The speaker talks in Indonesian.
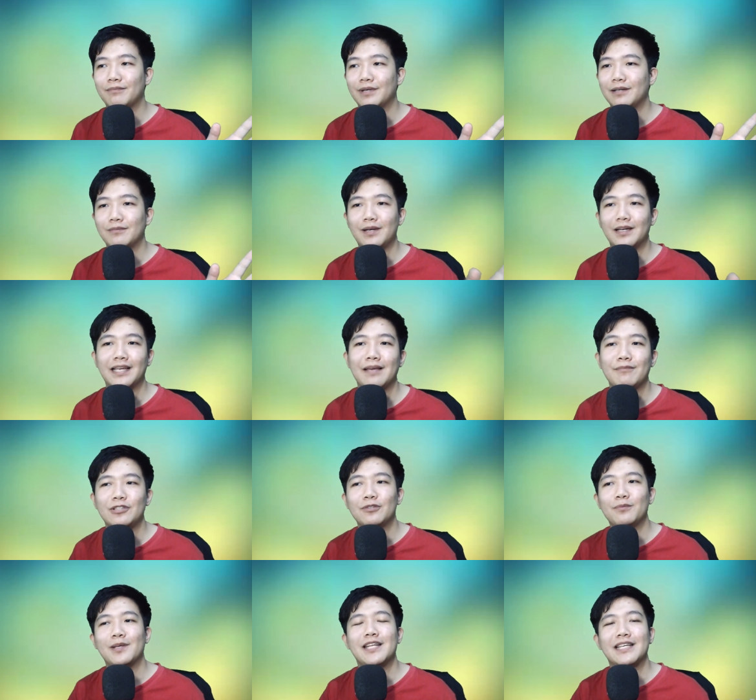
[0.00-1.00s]
Pengembang game
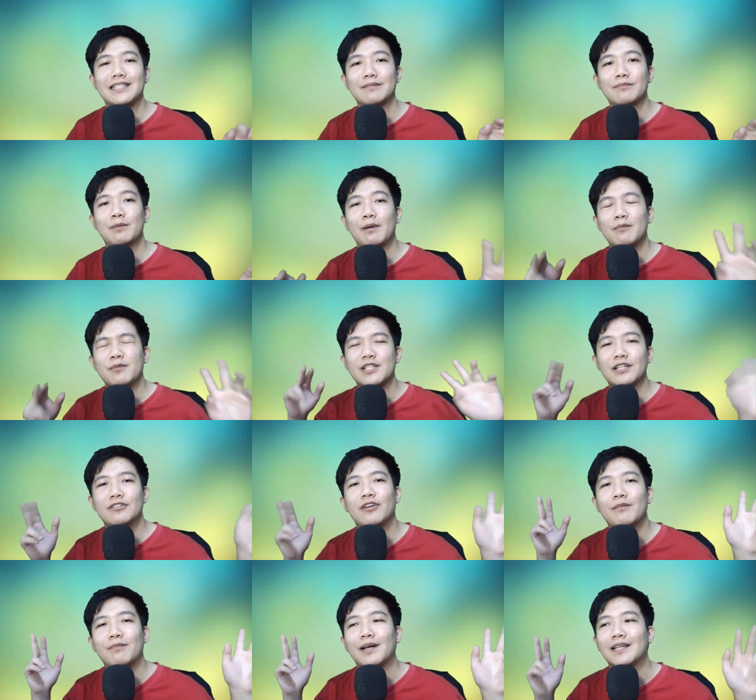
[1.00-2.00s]
itu bedanya sama publisher
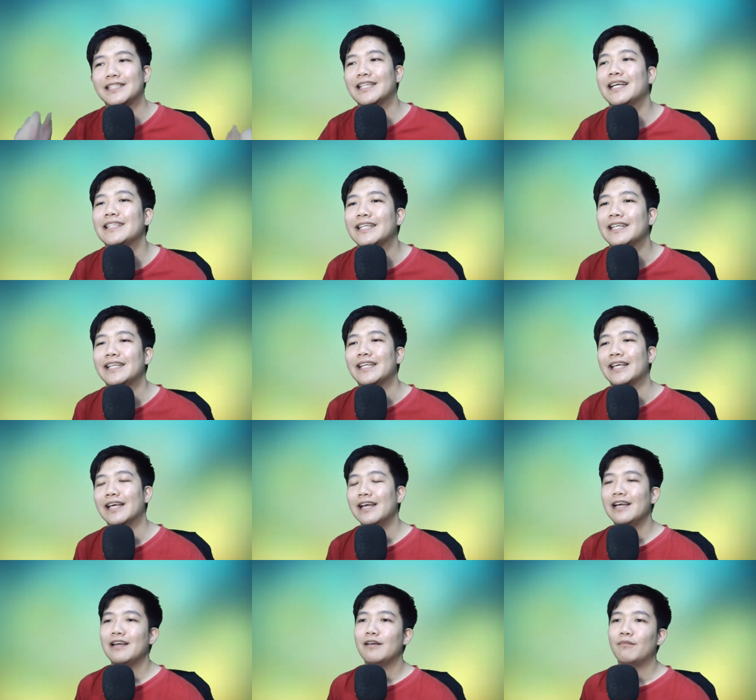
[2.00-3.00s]
itu apa? Singkatnya gini,
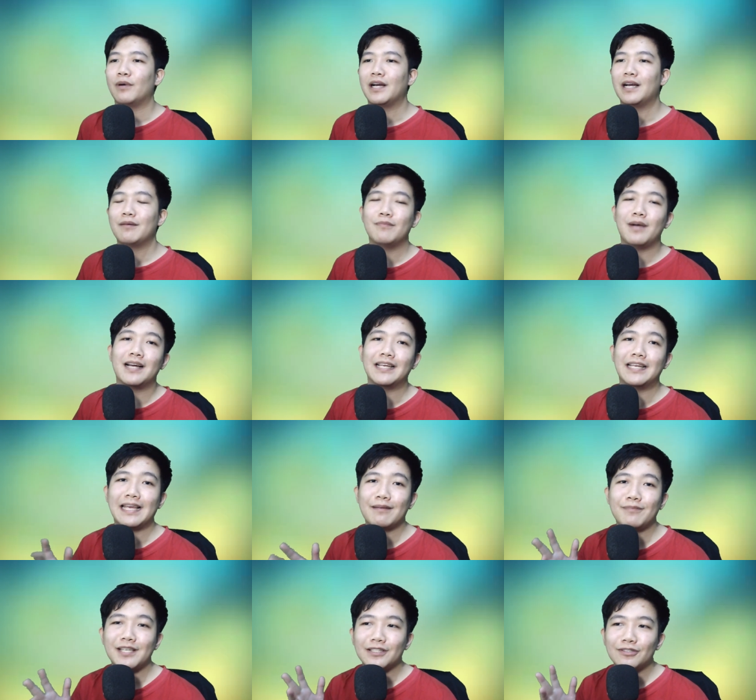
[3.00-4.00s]
pengembang
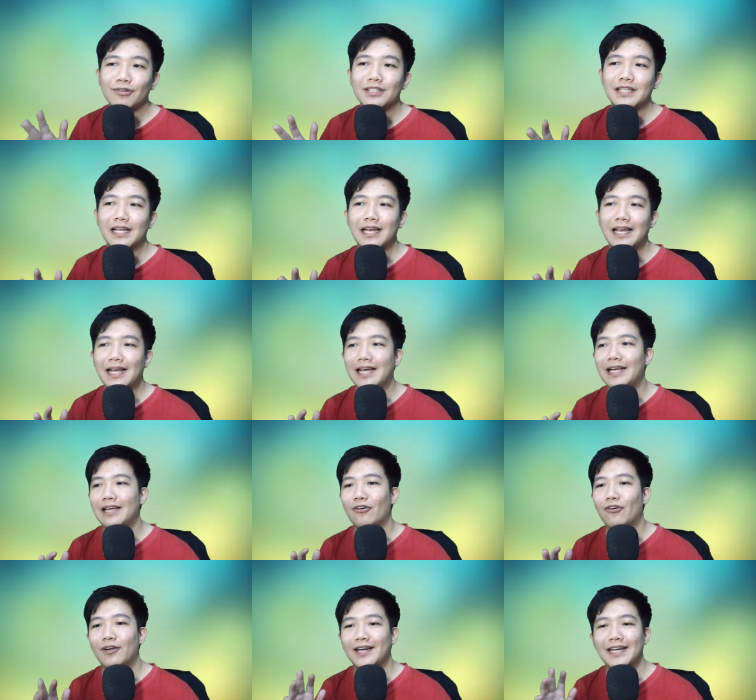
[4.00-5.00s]
game itu adalah
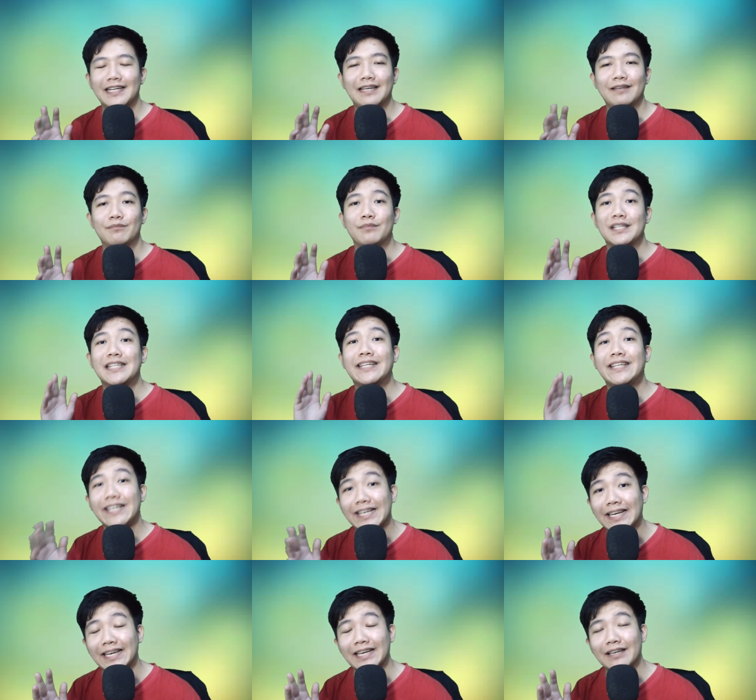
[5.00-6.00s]
orang yang
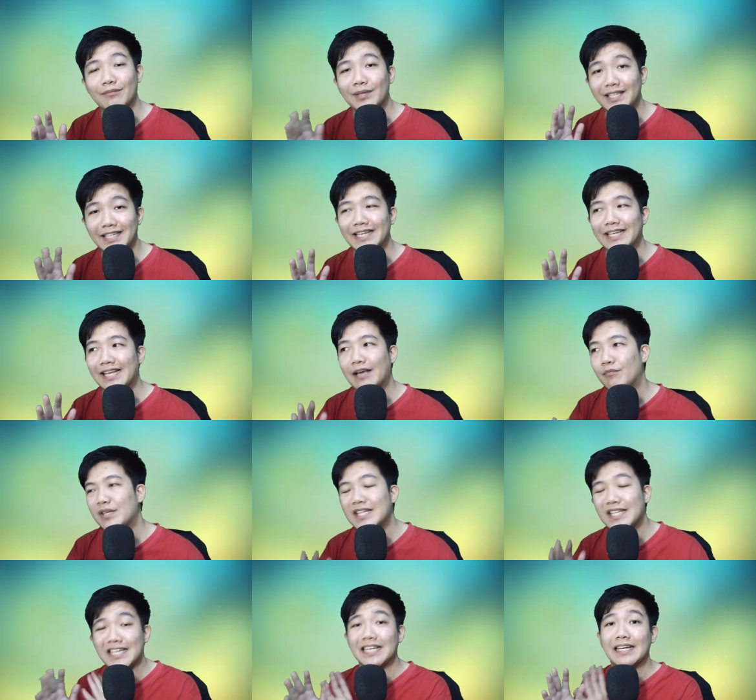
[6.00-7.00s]
bikin, bikin ya,
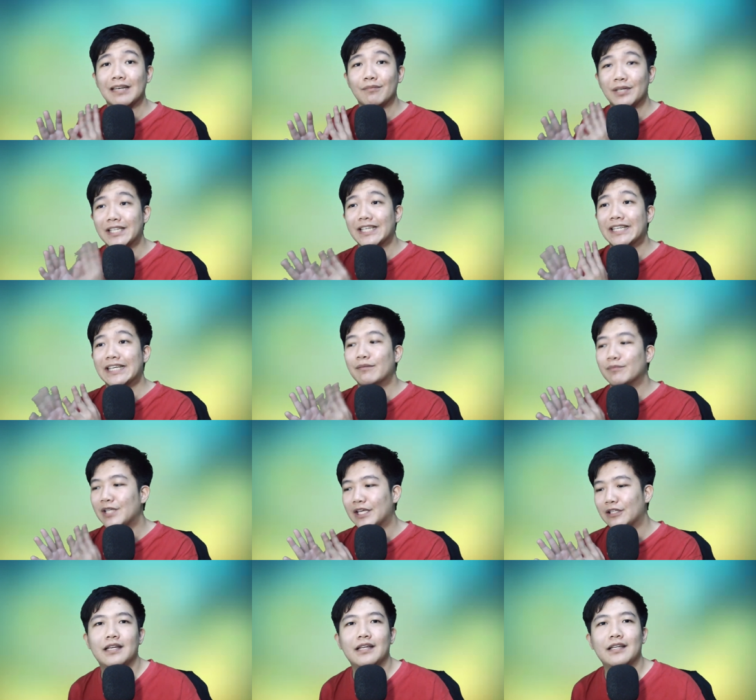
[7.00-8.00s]
bikin, bikin
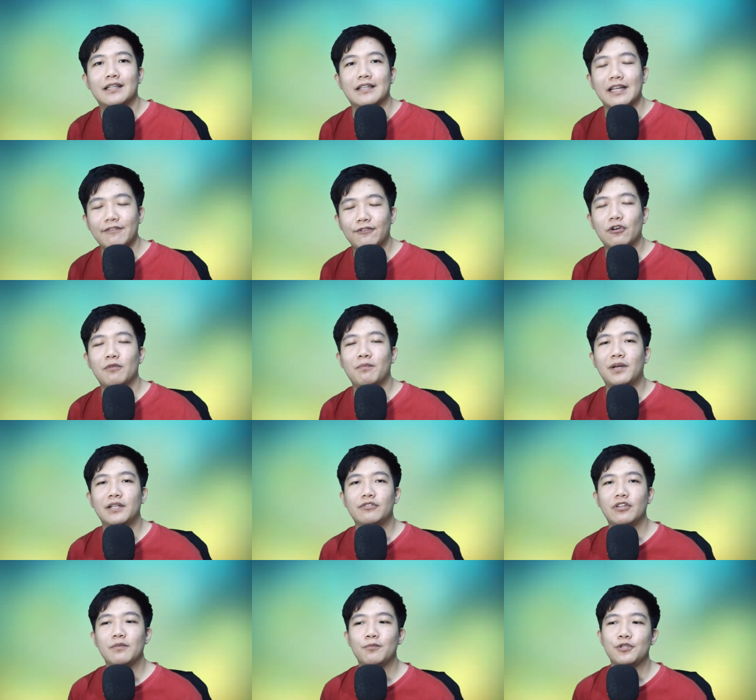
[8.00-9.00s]
gamenya gitu. Developer
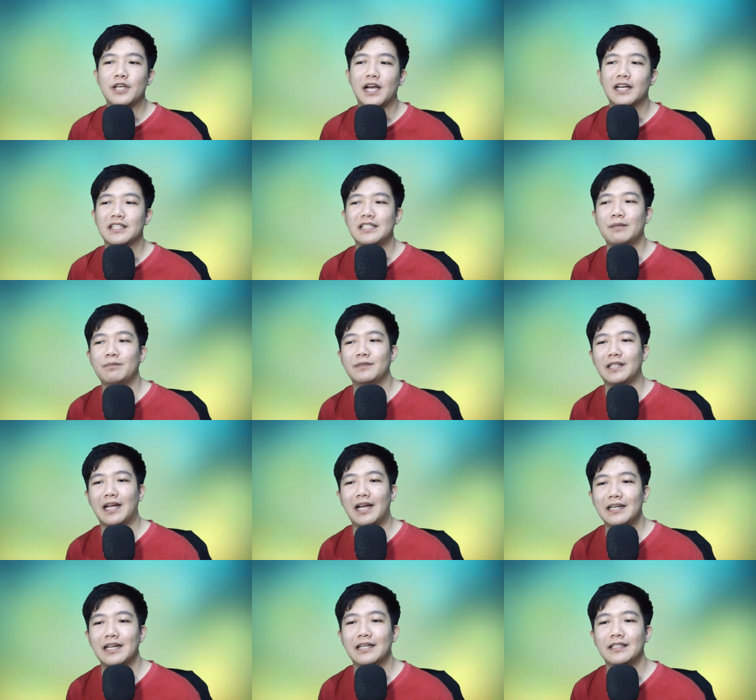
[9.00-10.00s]
itu yang punya hak
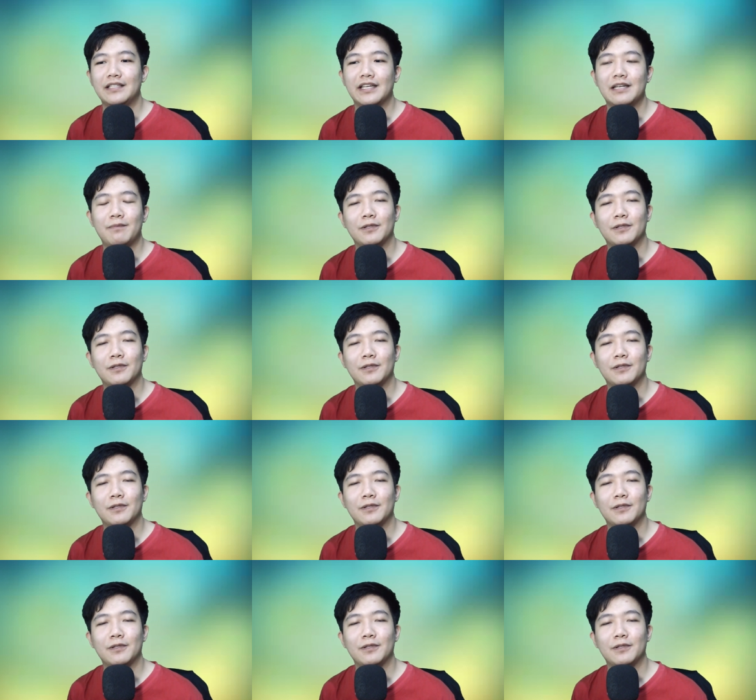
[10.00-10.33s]
cipta dan dia dapat